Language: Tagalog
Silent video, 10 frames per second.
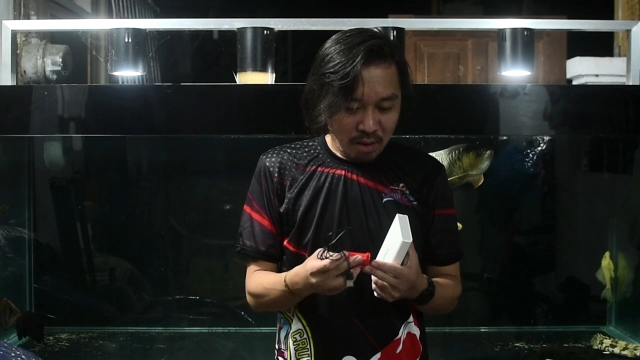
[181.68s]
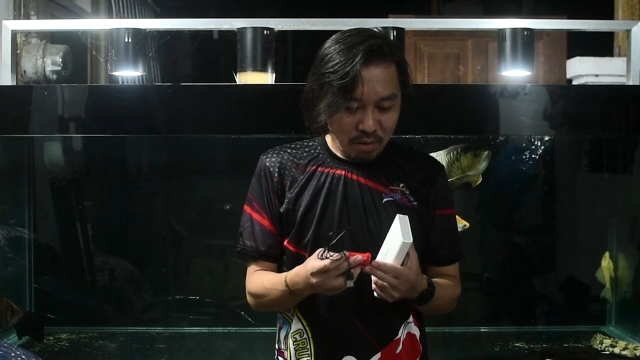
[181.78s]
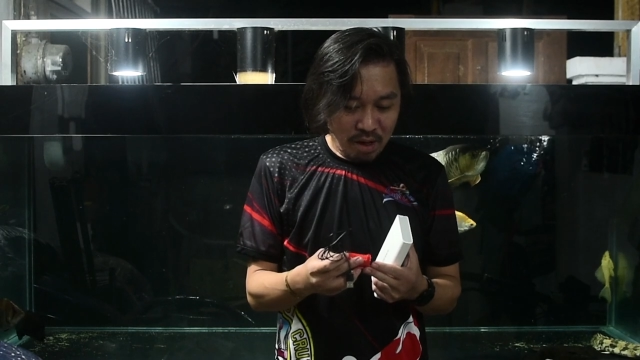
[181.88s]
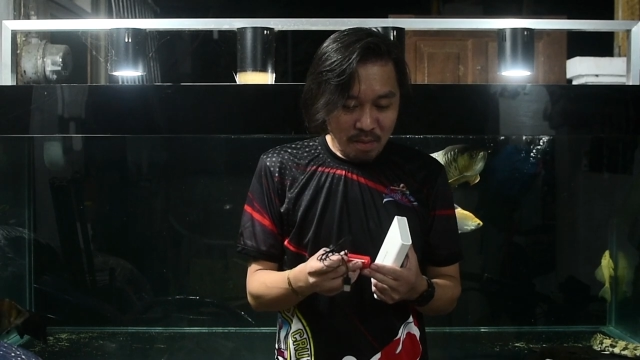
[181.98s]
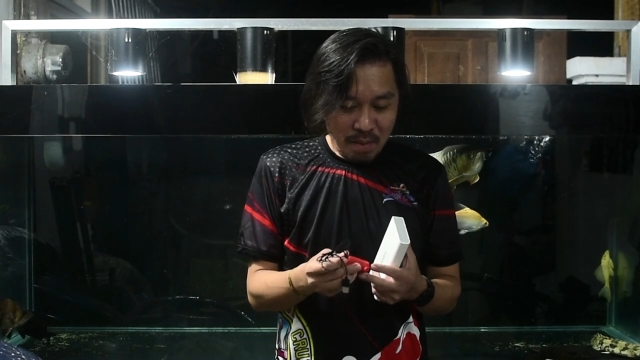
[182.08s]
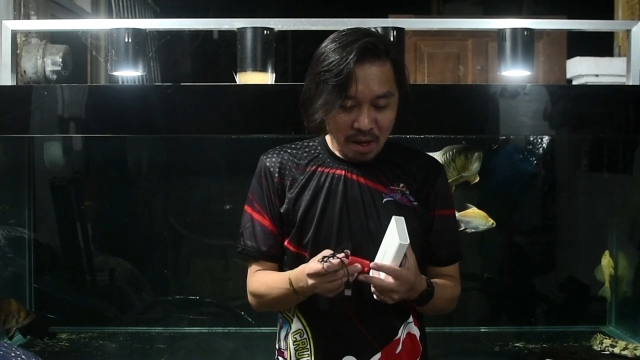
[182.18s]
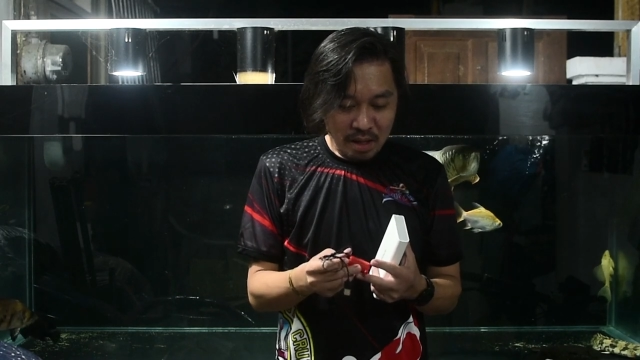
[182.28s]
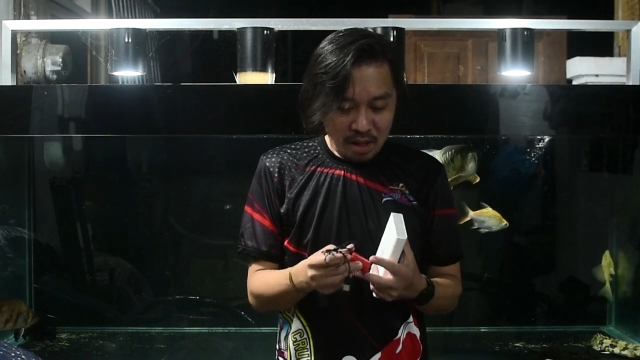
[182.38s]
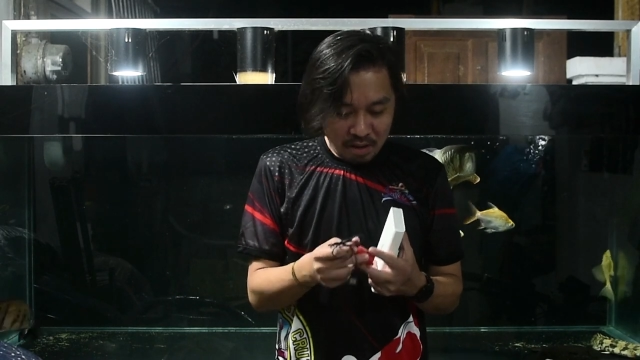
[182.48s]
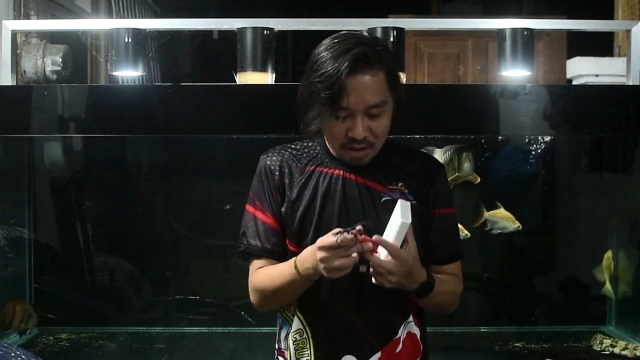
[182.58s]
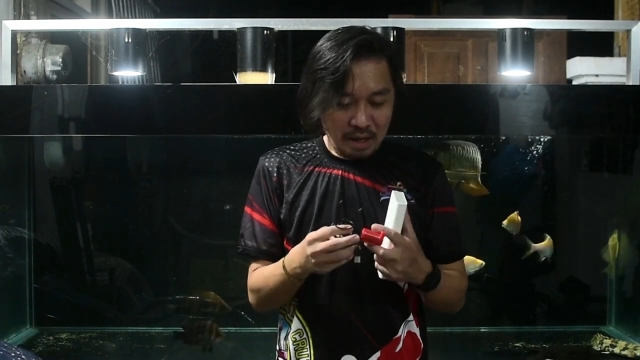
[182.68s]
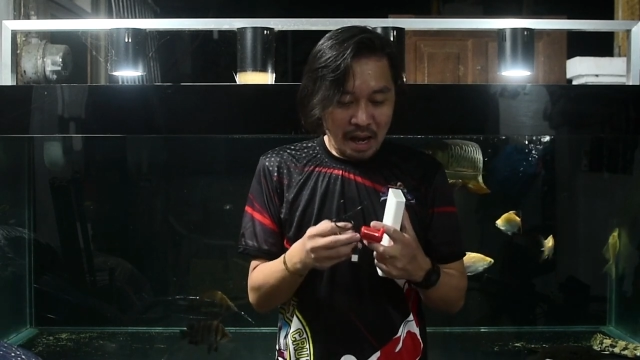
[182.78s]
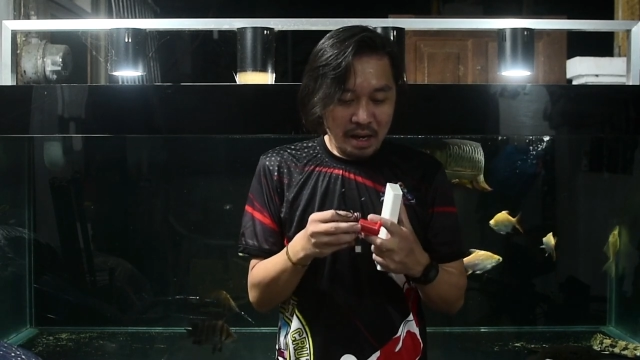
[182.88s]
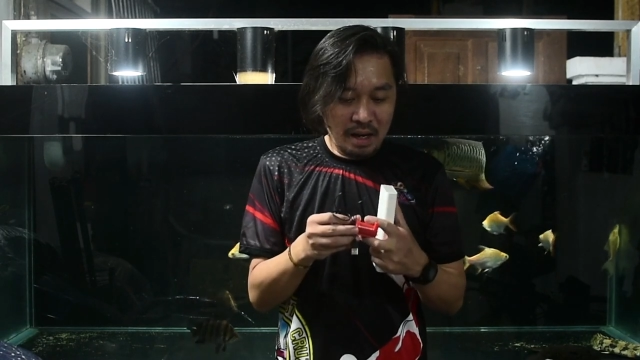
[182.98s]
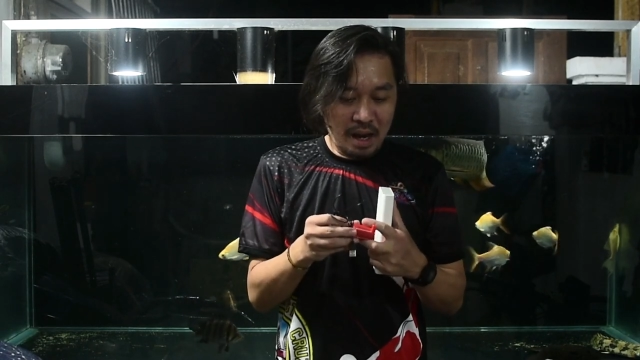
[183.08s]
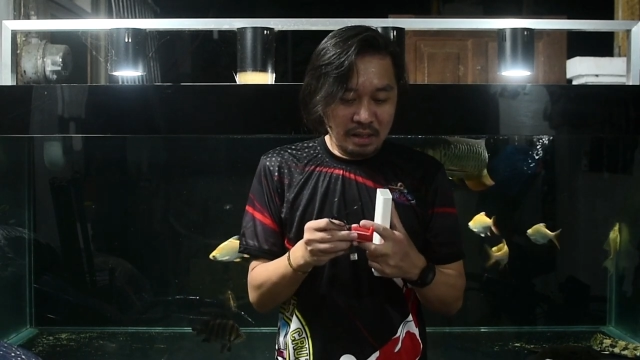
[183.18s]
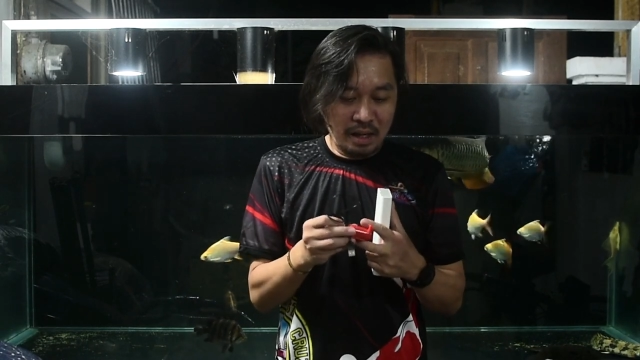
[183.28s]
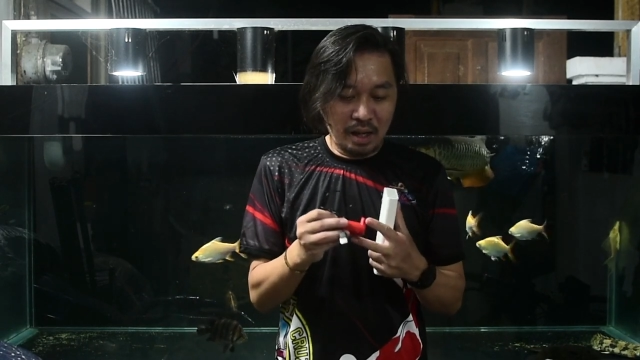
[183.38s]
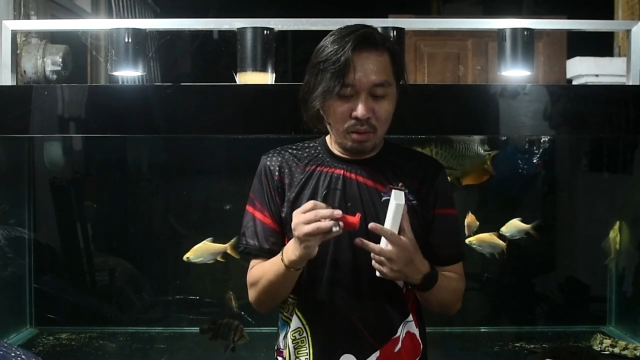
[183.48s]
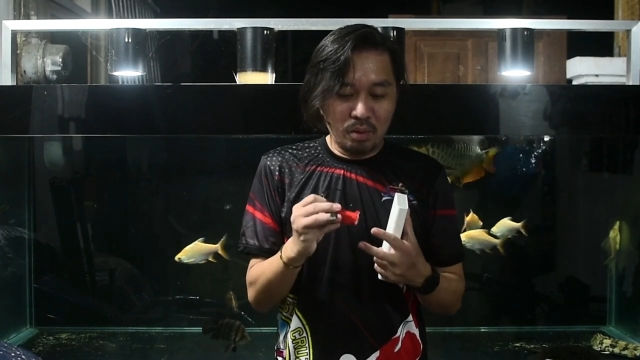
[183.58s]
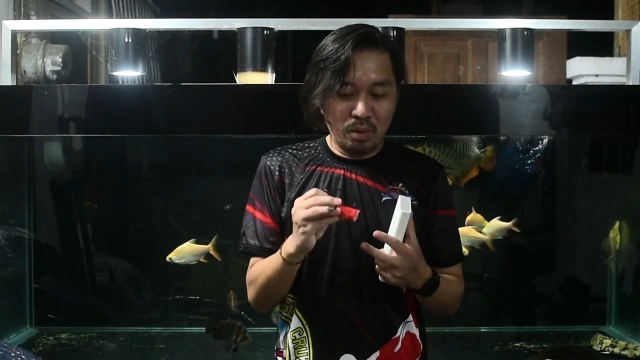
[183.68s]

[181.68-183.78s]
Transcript: akong ginapangita lain klase katong